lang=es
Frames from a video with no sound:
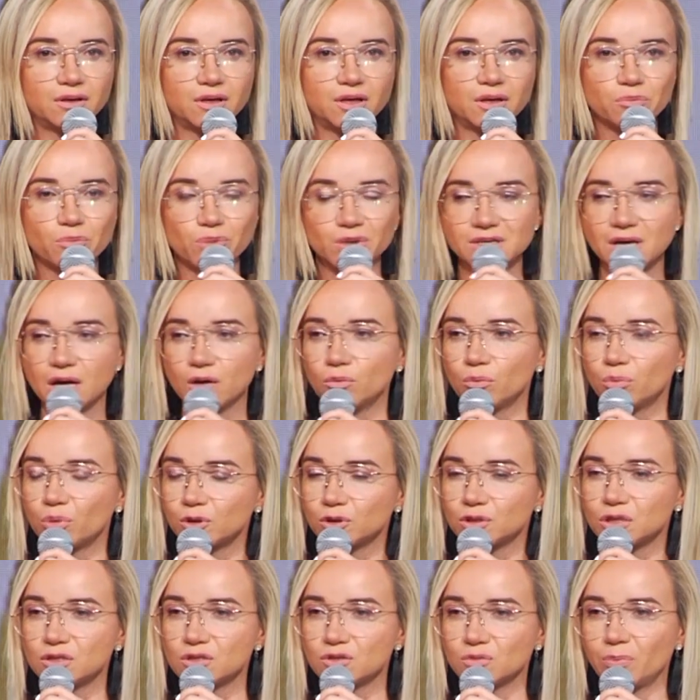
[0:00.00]
y empezar un
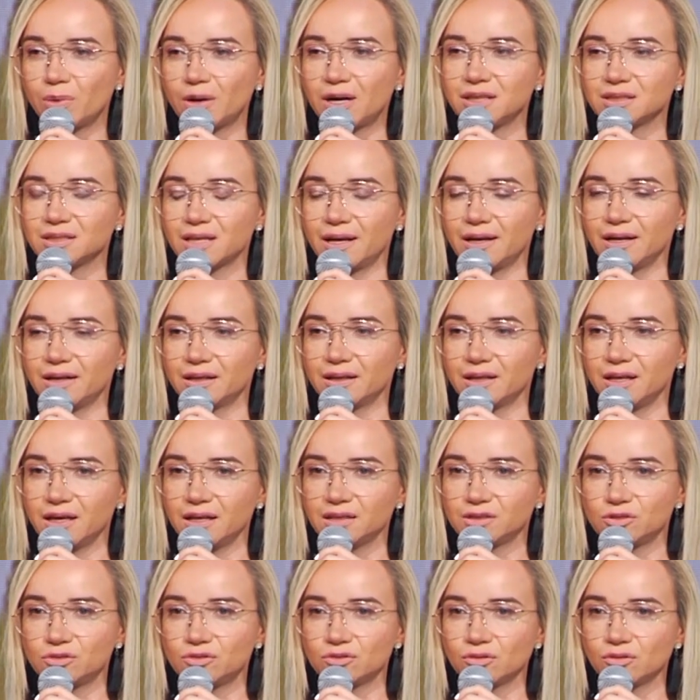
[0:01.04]
proceso para salir
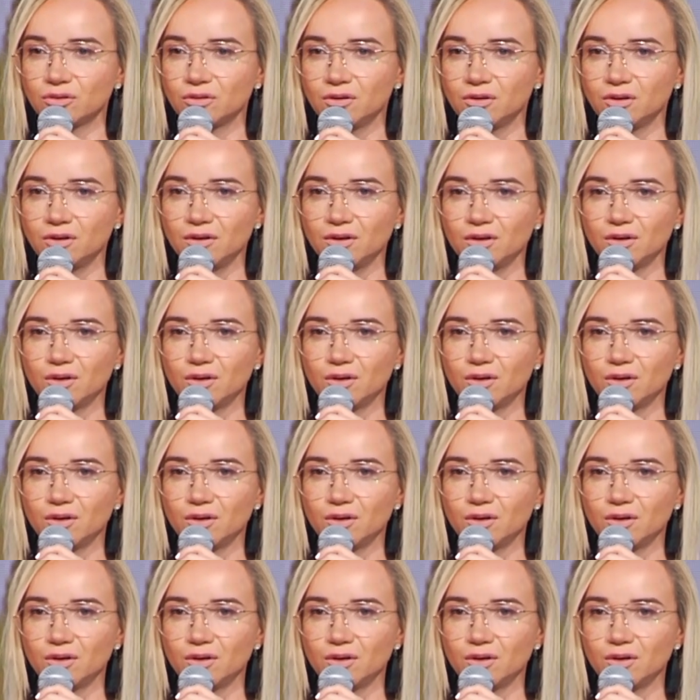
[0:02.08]
de esto,